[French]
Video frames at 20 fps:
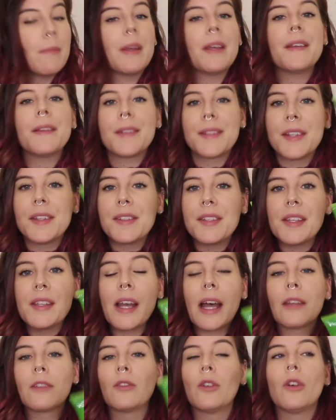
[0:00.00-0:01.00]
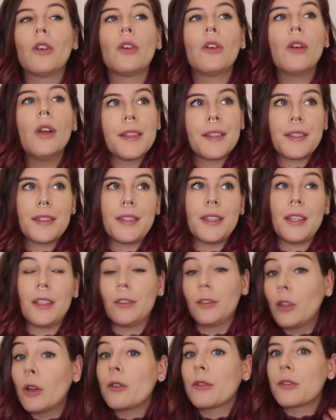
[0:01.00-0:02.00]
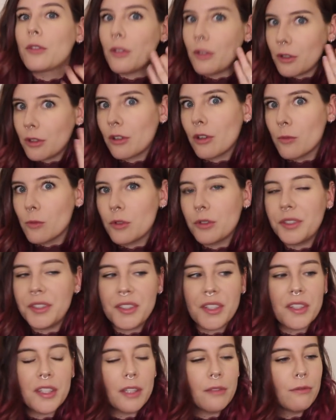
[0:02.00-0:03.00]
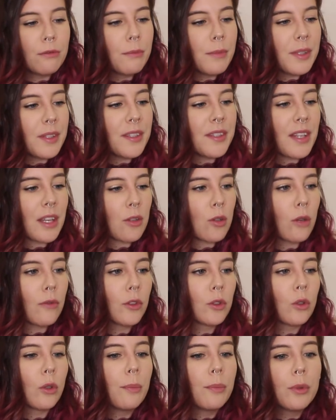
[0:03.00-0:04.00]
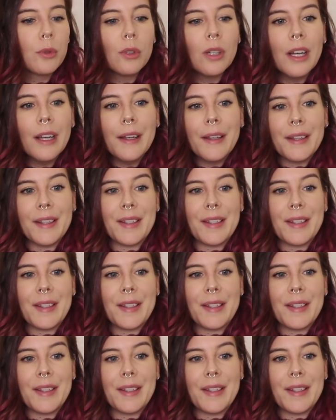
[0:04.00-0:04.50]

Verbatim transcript: mais c'est hydratant, c'est tenseur comme je disais si vous mettez ça sur votre peau,